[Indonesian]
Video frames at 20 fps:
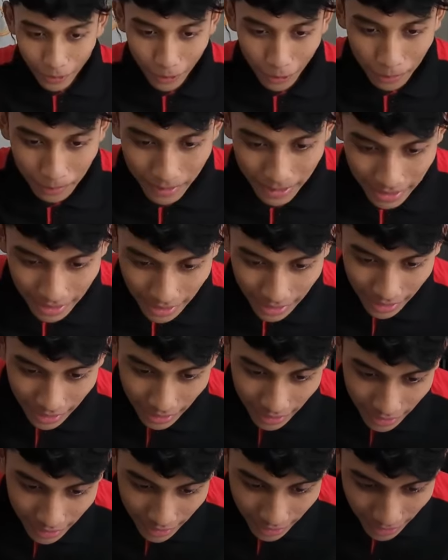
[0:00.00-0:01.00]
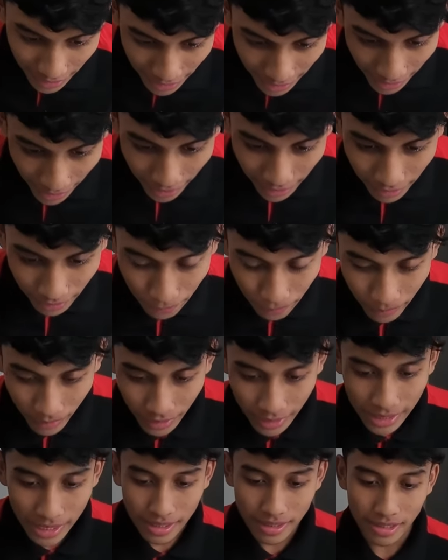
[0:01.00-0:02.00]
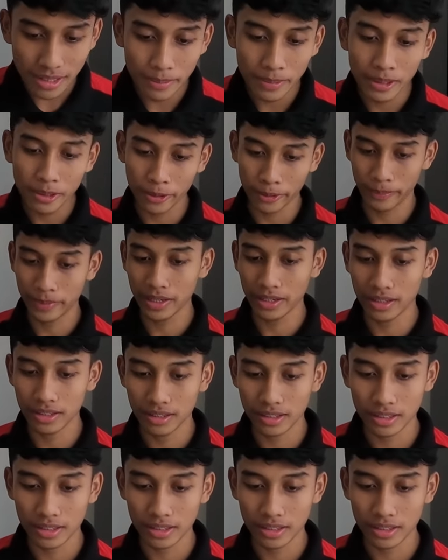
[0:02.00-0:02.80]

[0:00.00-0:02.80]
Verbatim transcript: untuk masnya uh, ini ya deluxe double roomnya.